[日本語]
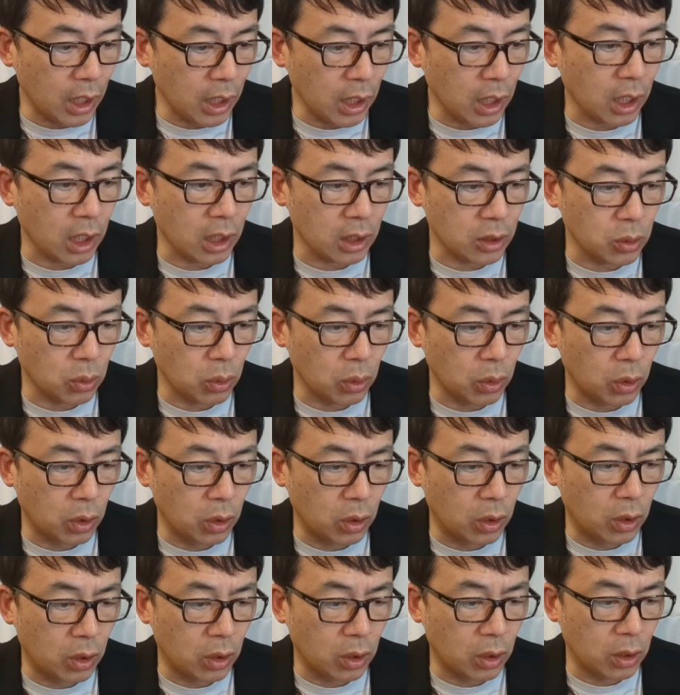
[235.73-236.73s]
なんかそ
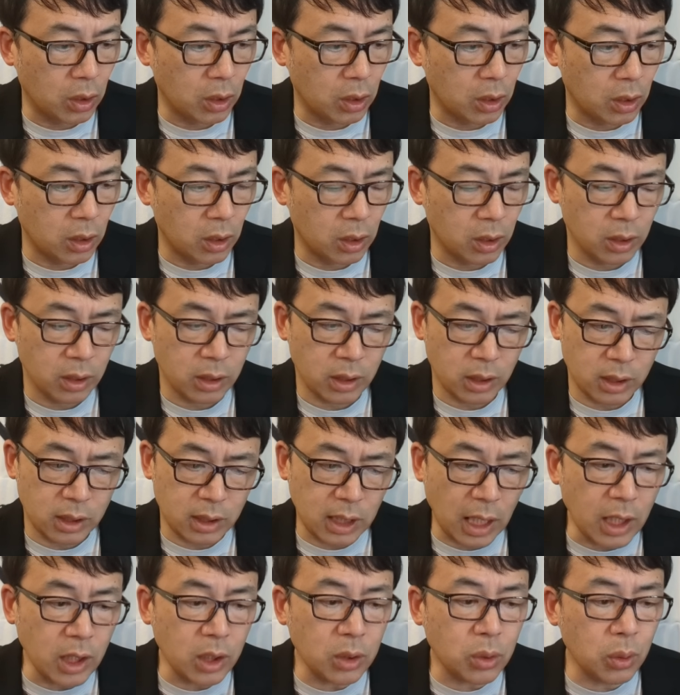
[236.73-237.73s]
の、
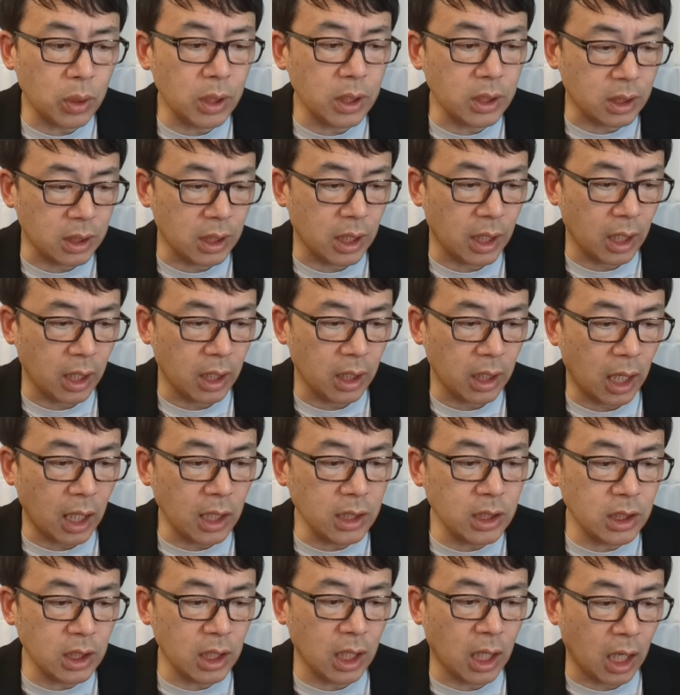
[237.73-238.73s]
サイトですね。
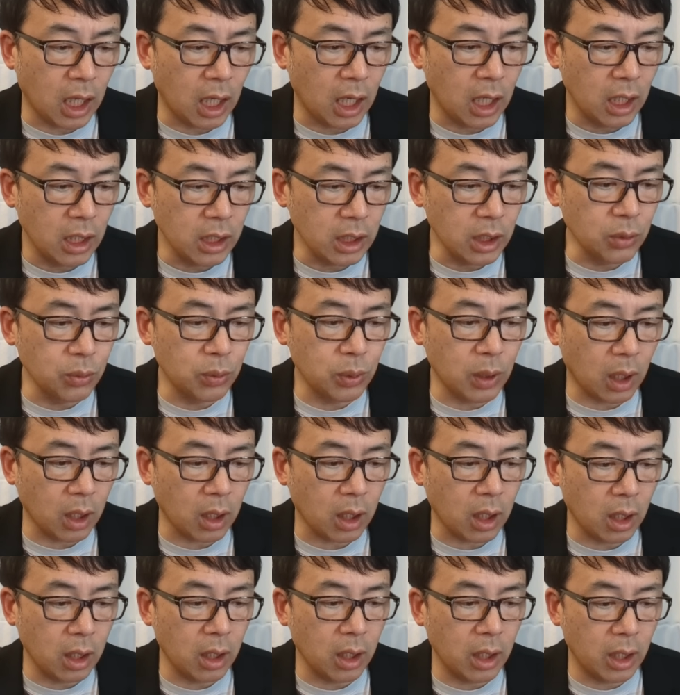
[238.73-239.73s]

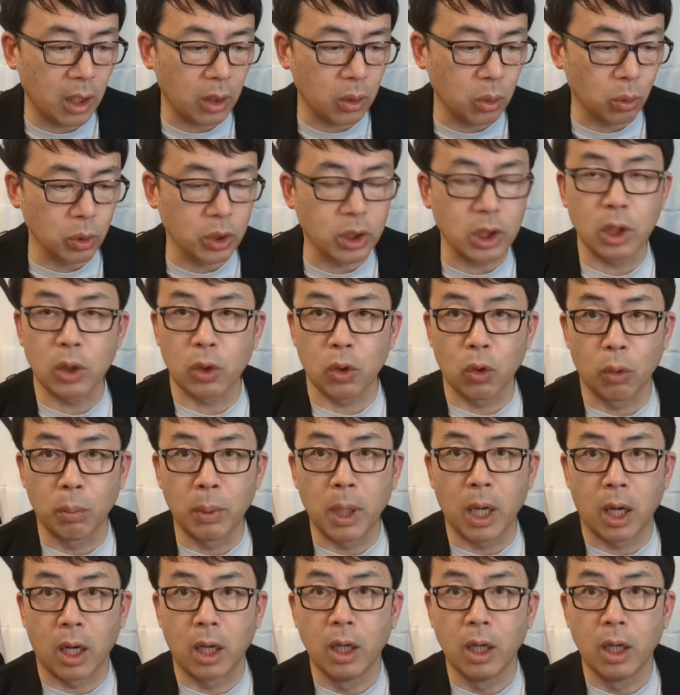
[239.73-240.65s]
アジアインフラ、投資銀行、